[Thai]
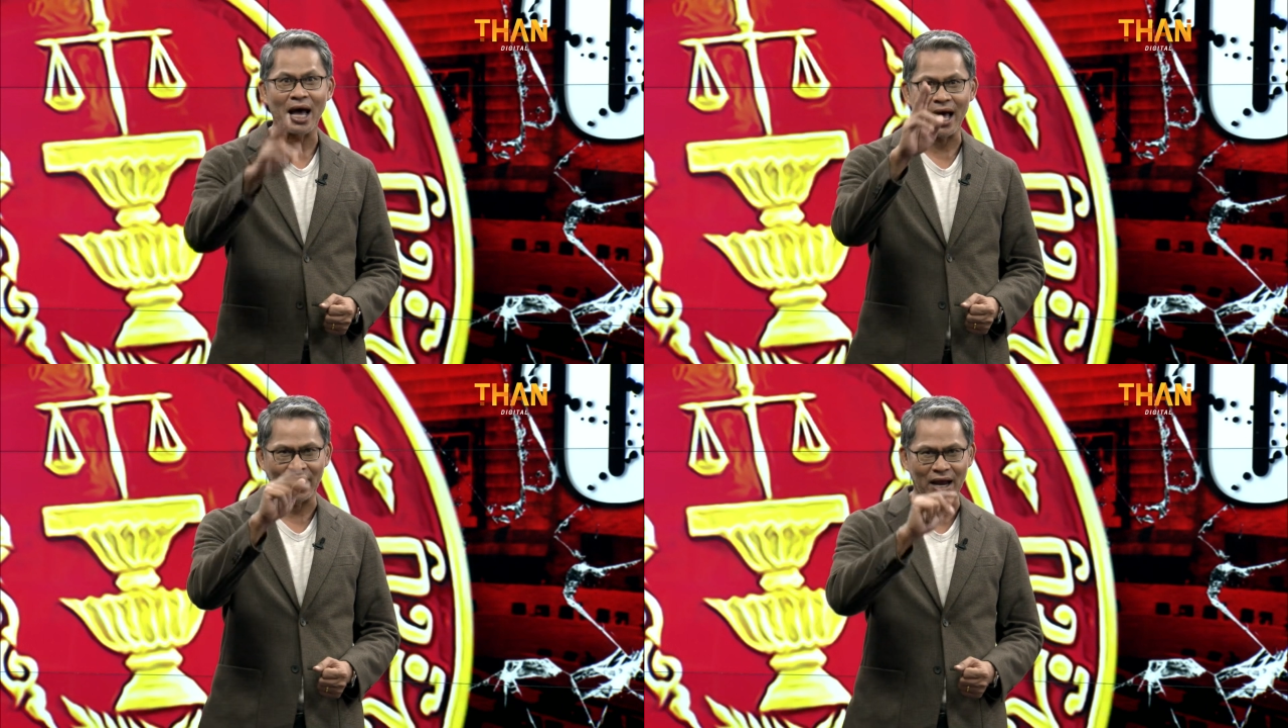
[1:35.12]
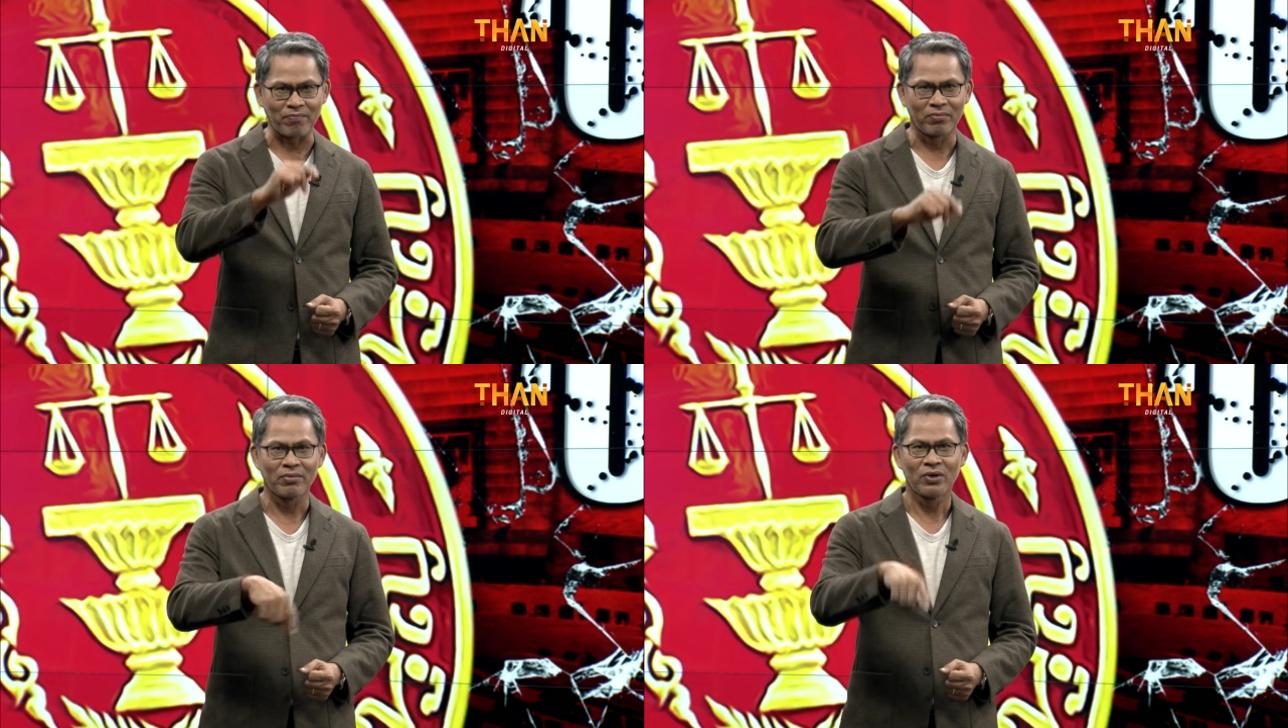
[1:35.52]
รหัส
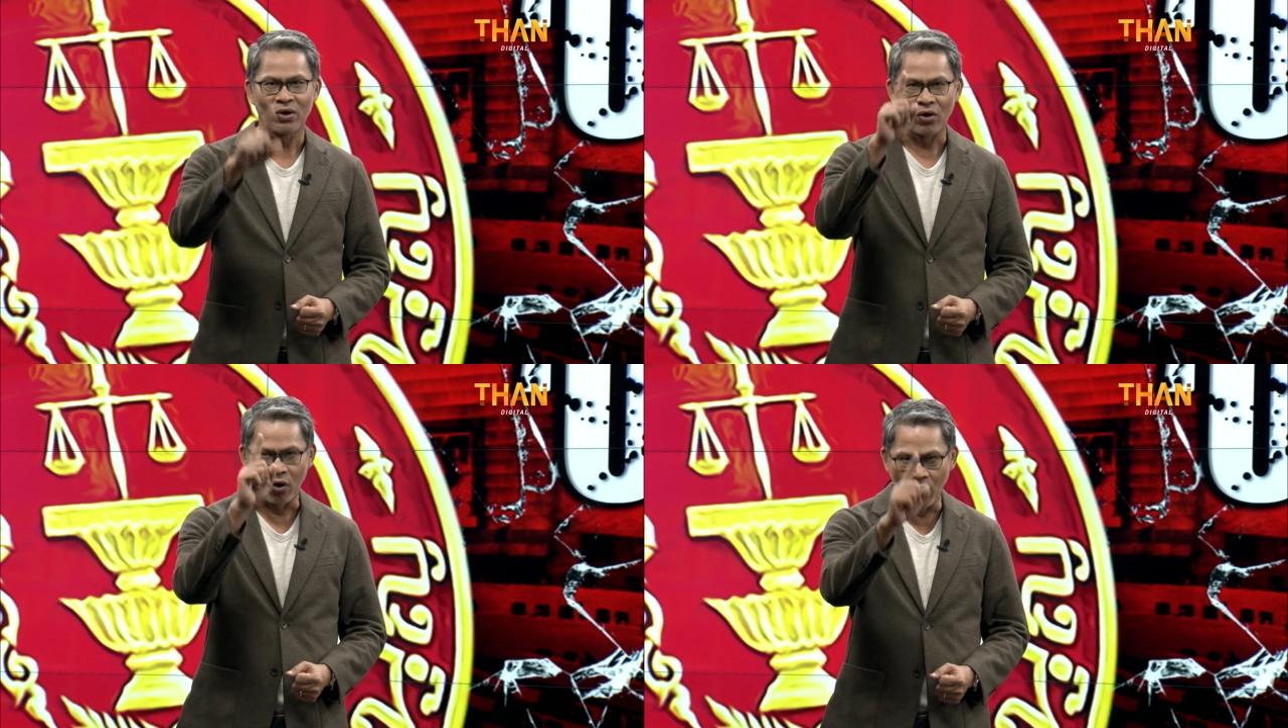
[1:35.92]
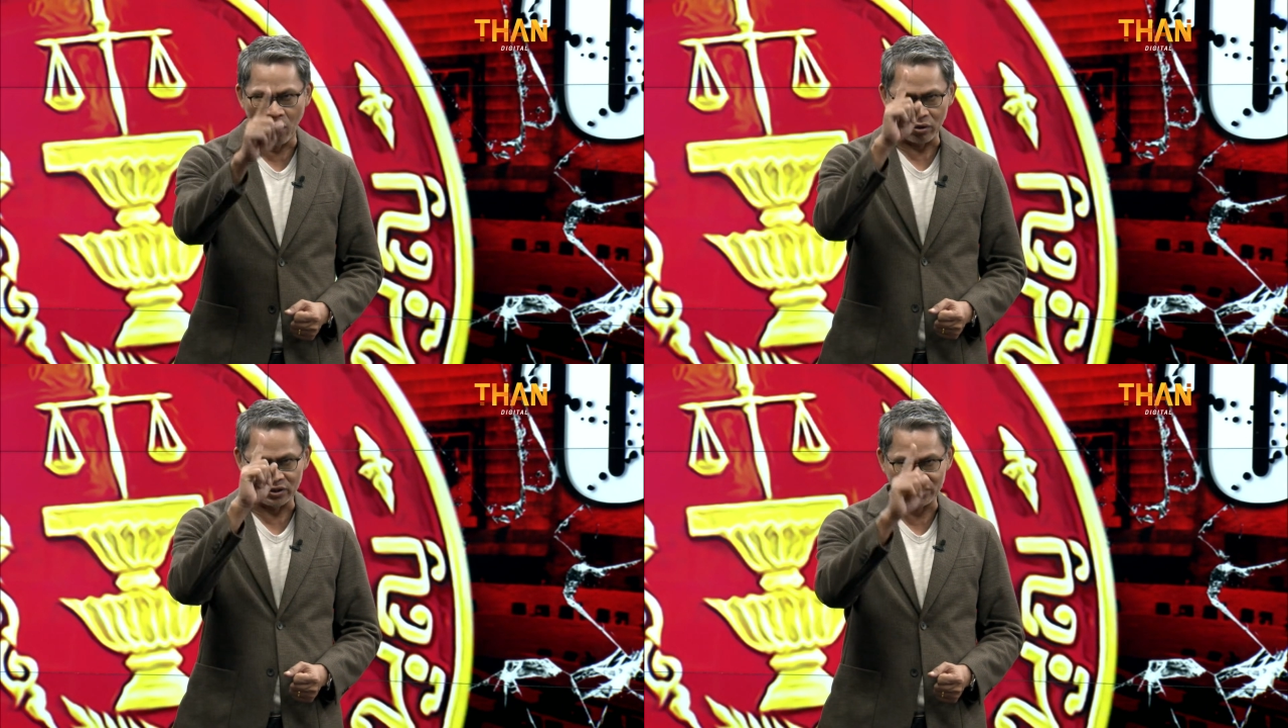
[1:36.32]
ลับรัสลับ
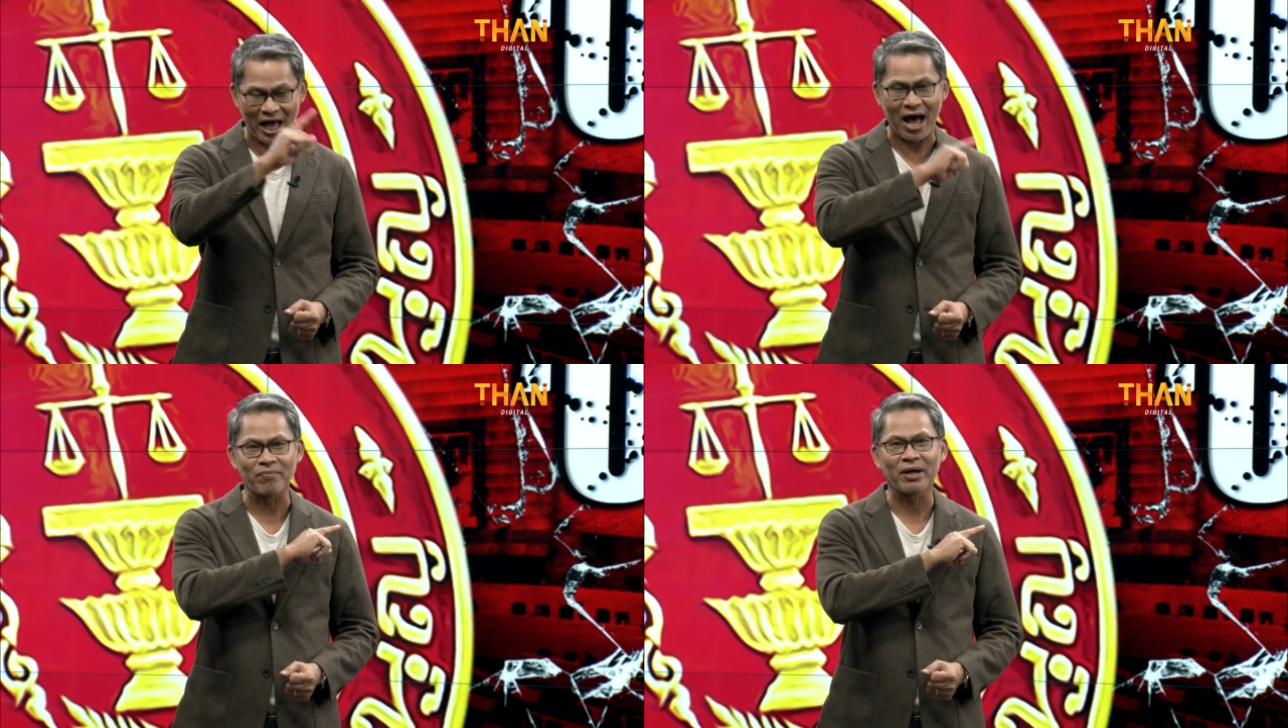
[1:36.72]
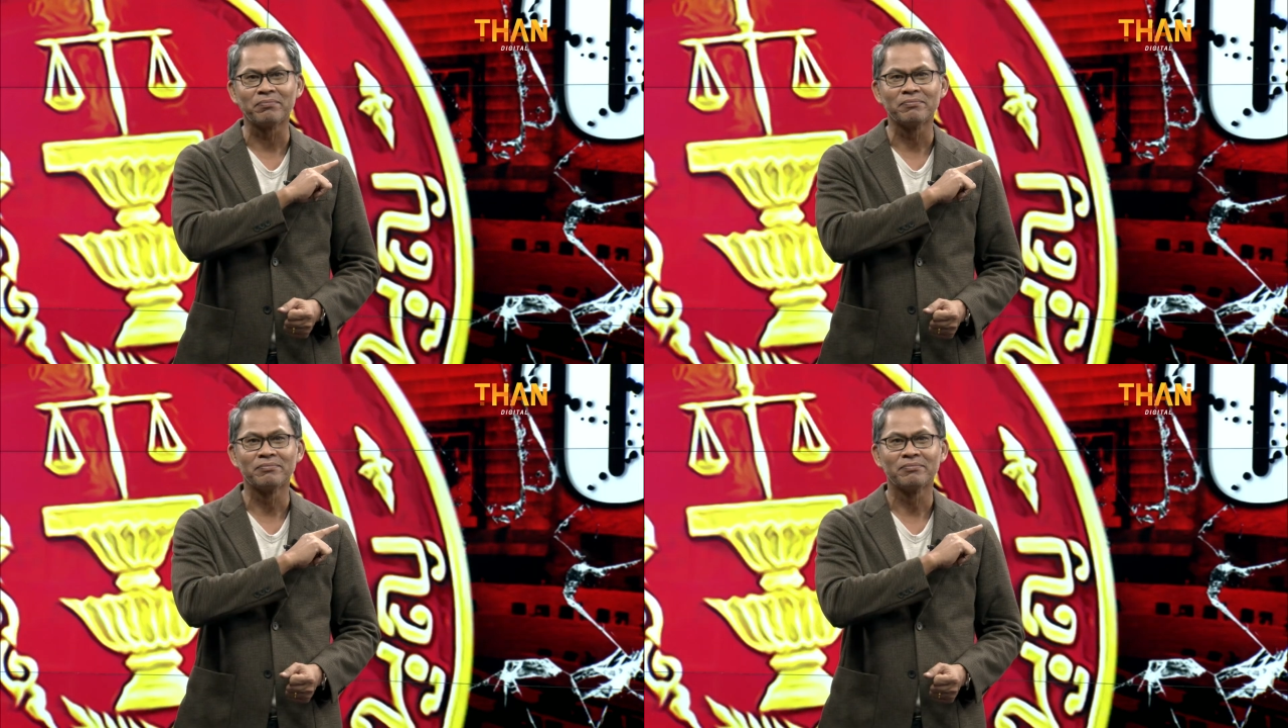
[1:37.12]
63 ค
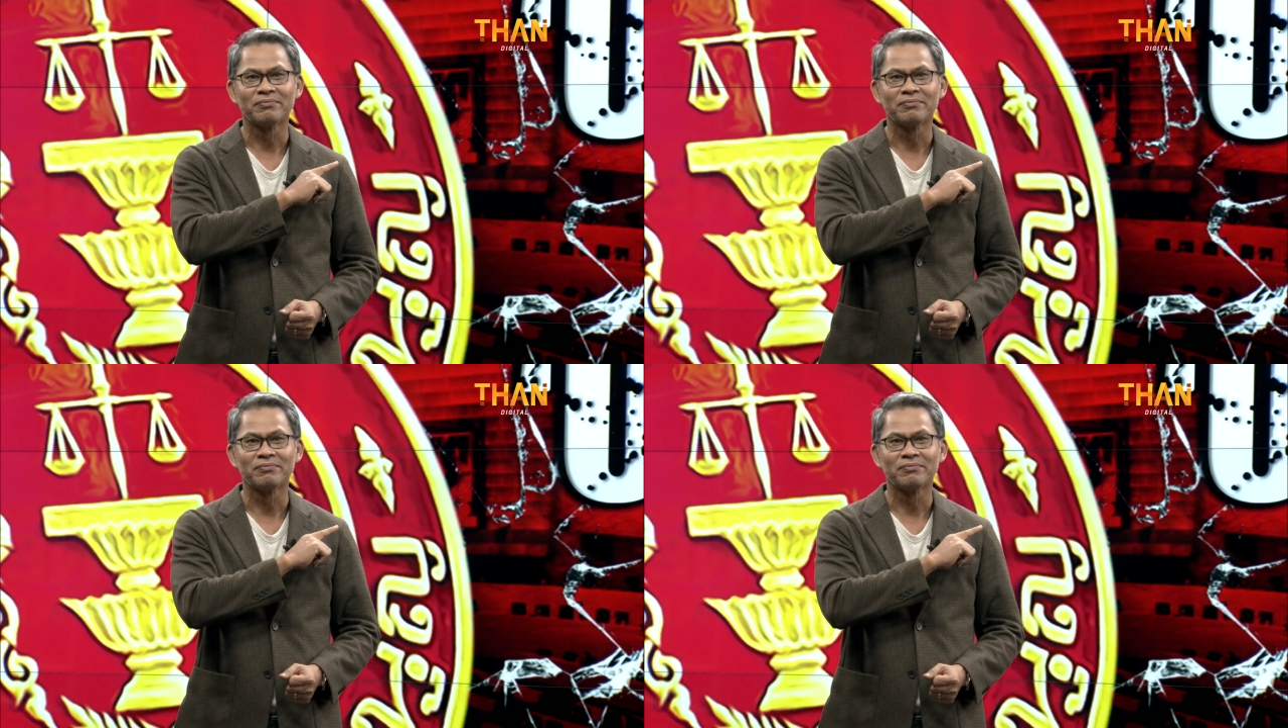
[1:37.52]
รับอ